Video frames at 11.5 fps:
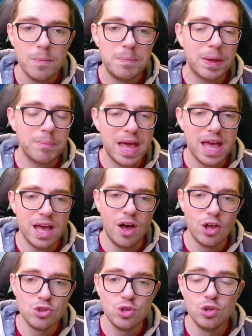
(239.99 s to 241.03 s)
per me
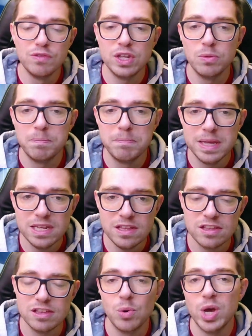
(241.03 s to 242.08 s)
oggi lo vedo
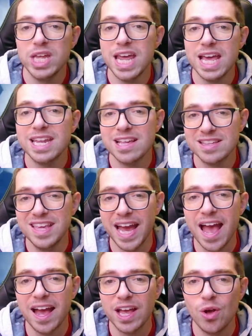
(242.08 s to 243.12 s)
benissimo ed è da
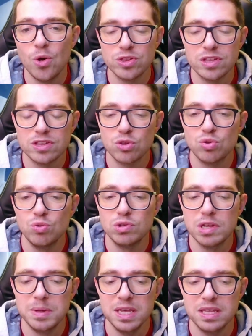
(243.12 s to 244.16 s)
schierare Gosens
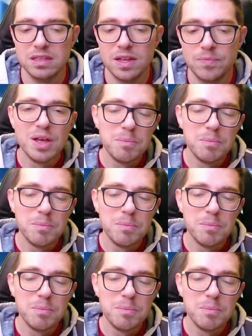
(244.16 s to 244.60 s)
assolutamente.